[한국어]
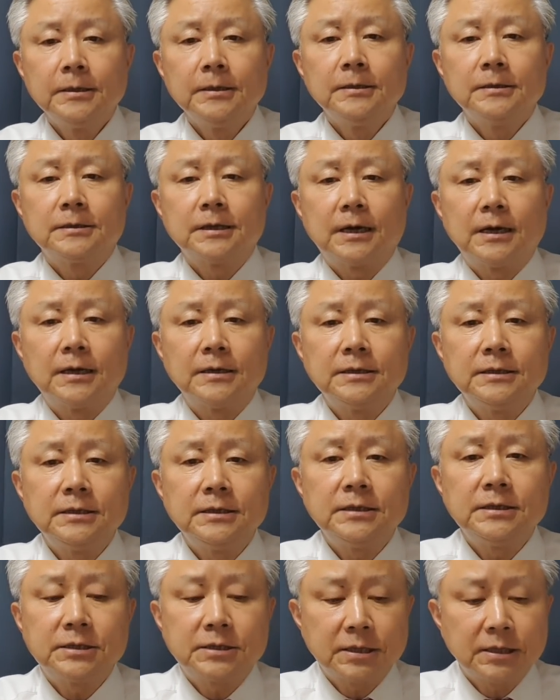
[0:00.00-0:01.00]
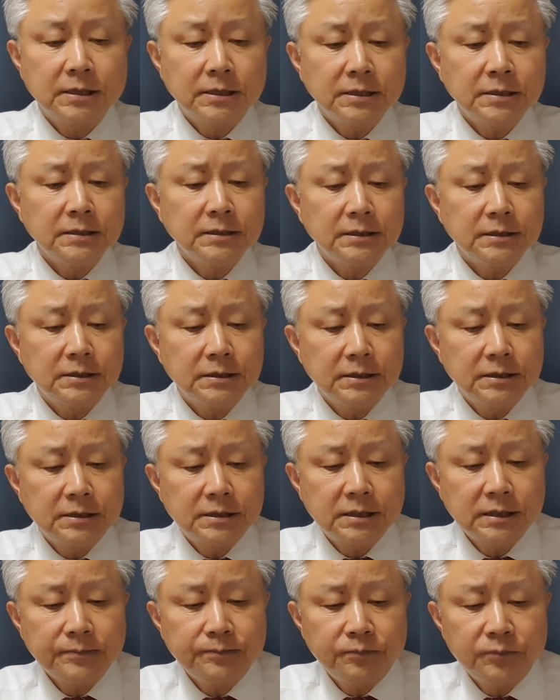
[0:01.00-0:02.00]
자, 이
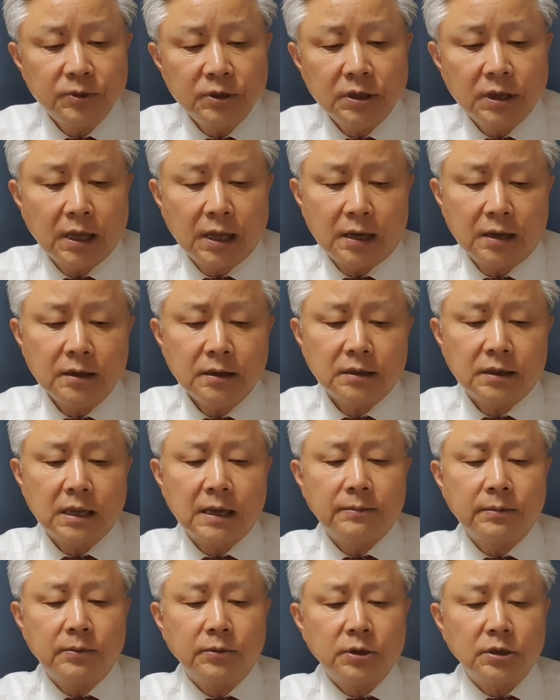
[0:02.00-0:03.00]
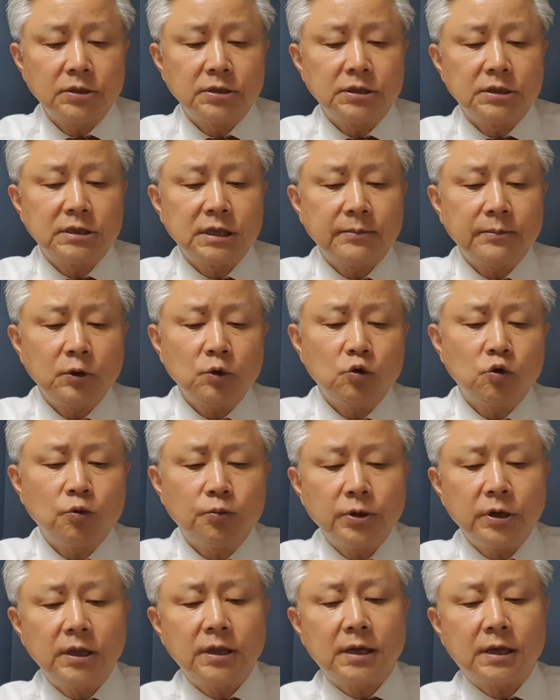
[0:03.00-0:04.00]
2020년에 대법원은 이재명
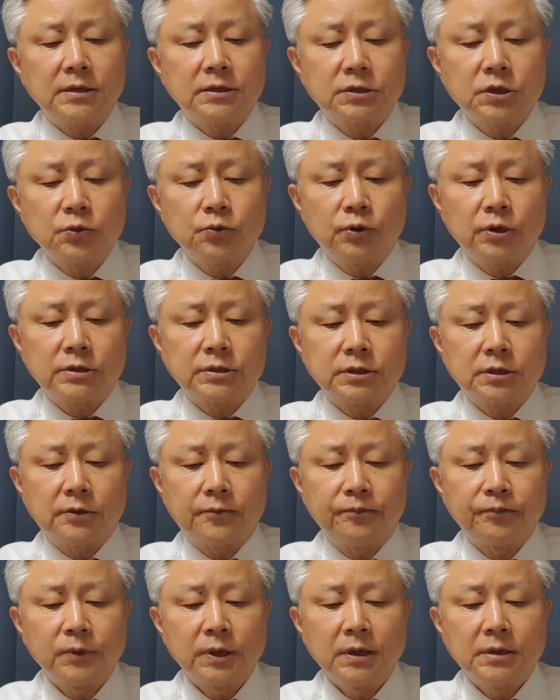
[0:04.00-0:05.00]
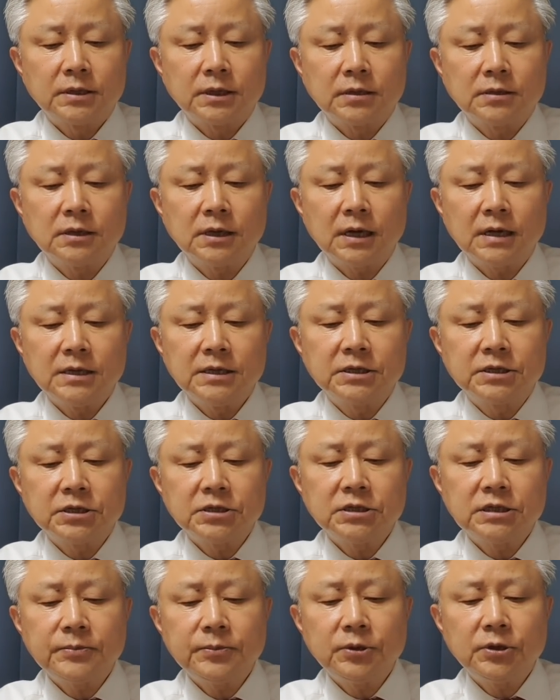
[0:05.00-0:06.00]
후보에 대한 선고에서 자, 그가
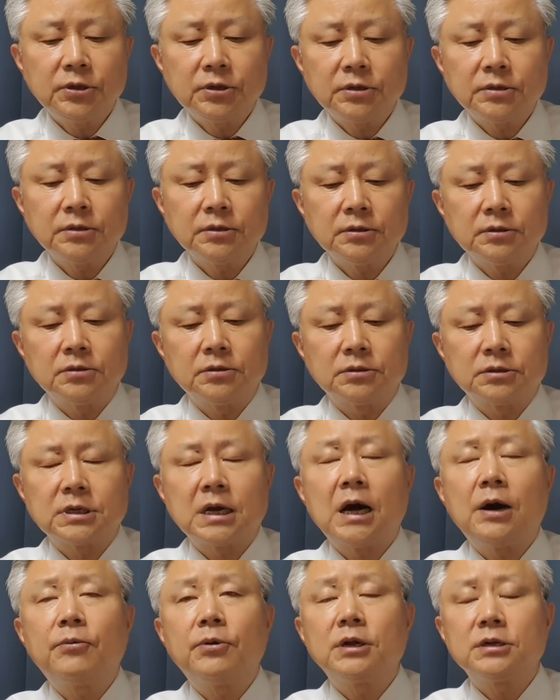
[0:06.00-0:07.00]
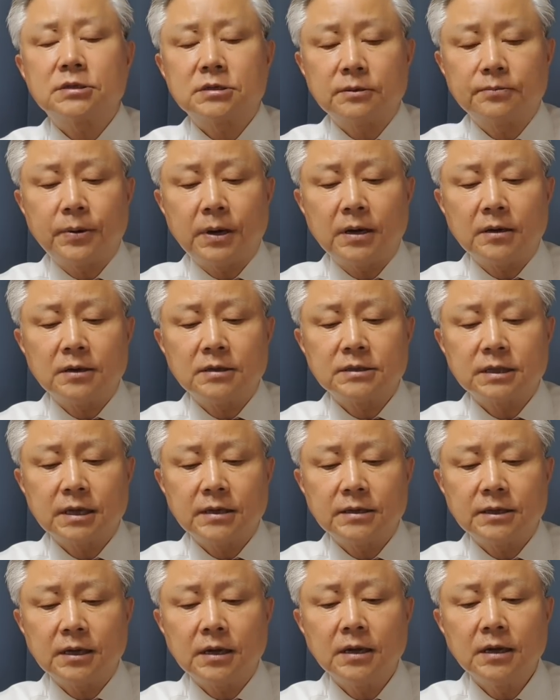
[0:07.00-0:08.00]
2012년 4월에서 8월
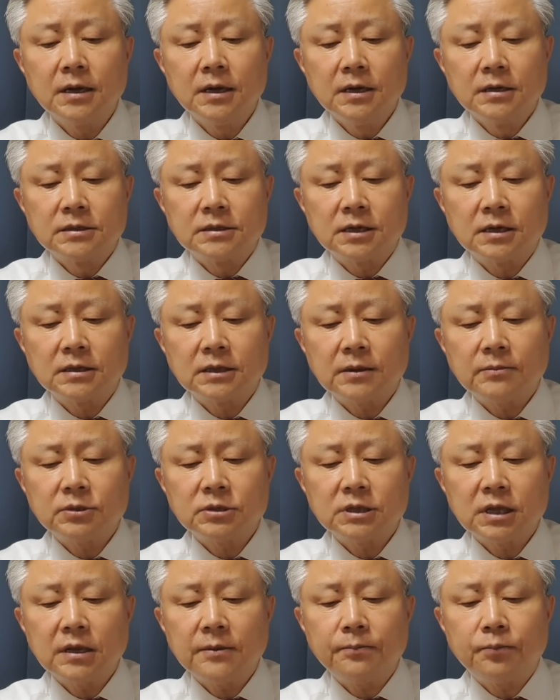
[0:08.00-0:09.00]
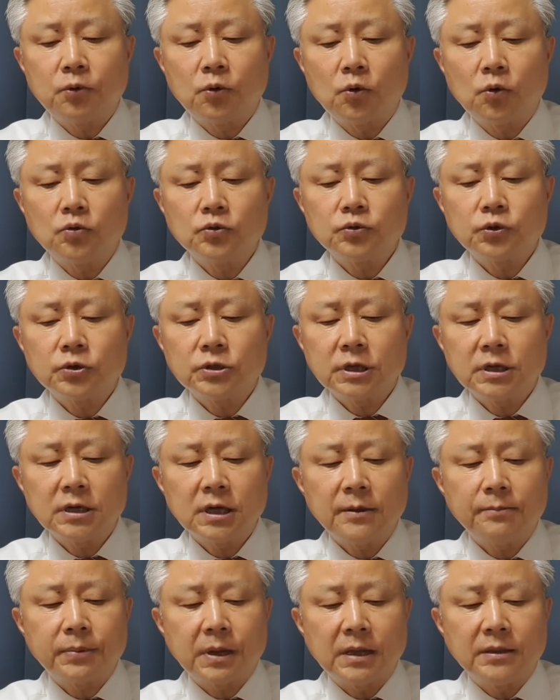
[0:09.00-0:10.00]
사이에 성남시내
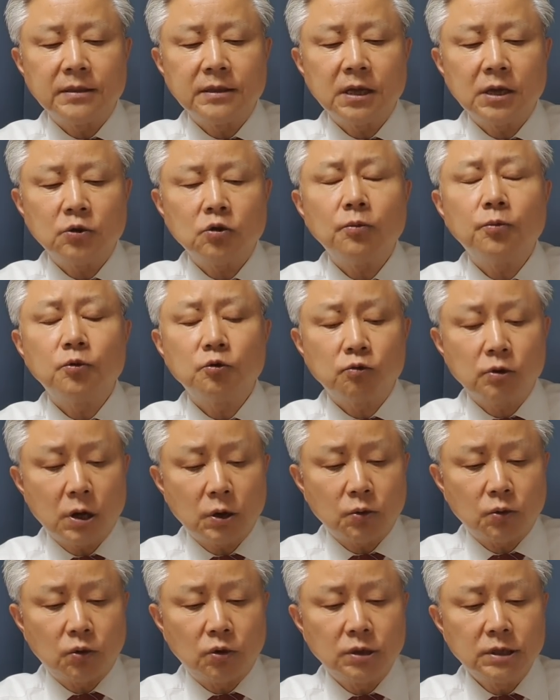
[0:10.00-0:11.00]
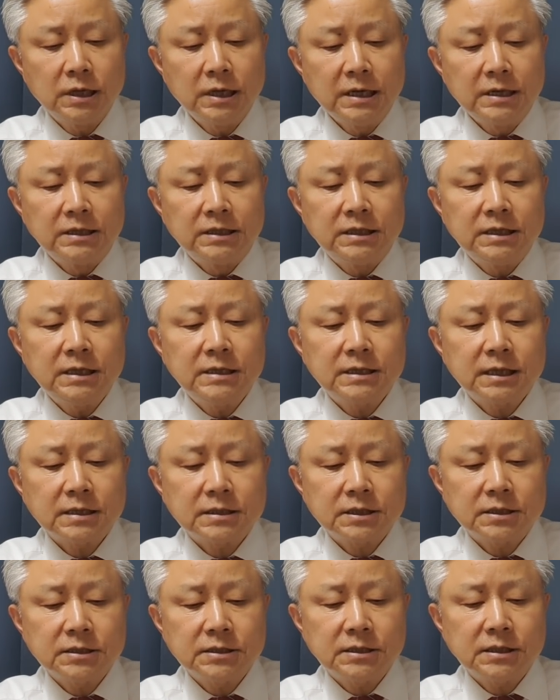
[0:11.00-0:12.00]
보건소장의 반대에도 불구하고
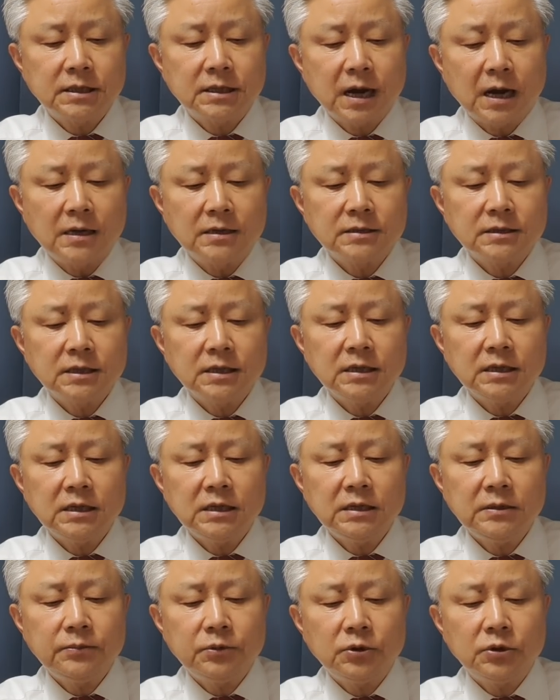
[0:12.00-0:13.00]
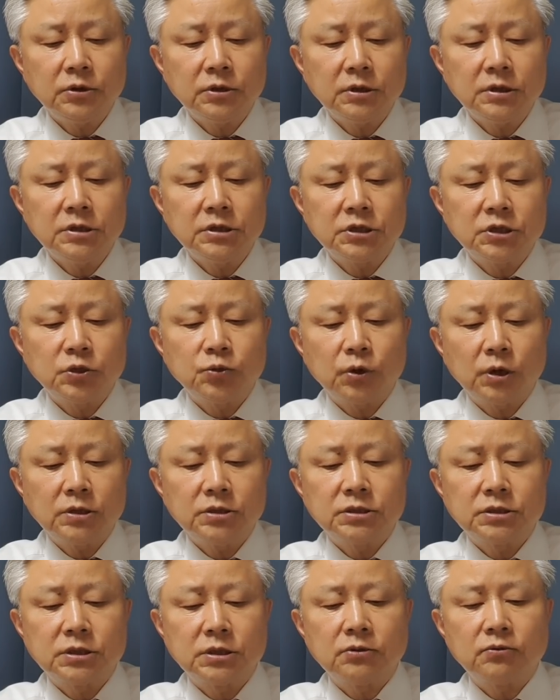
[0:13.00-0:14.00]
이재선 씨 강제 입원을
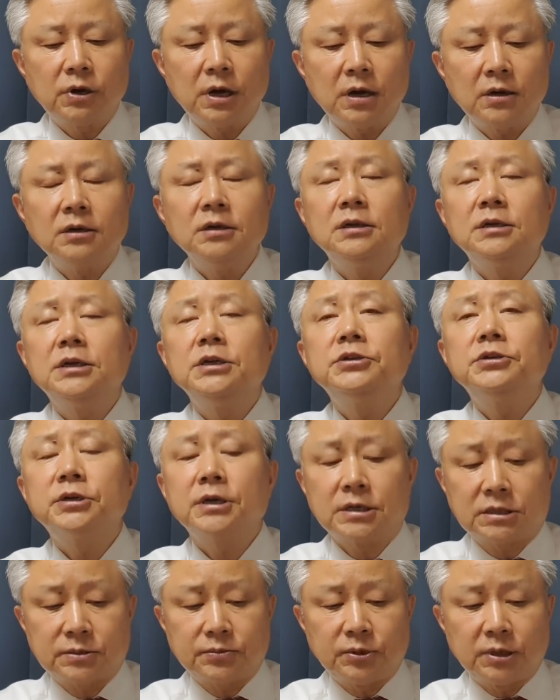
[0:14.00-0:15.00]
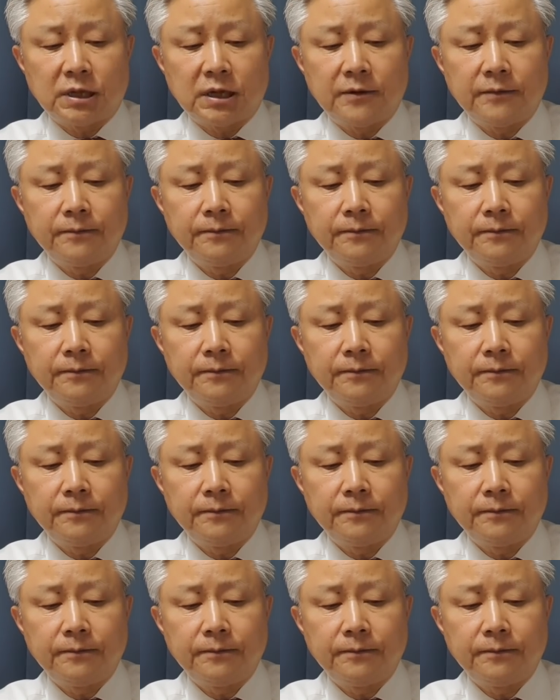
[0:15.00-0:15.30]
시도한 정황을 인정했습니다.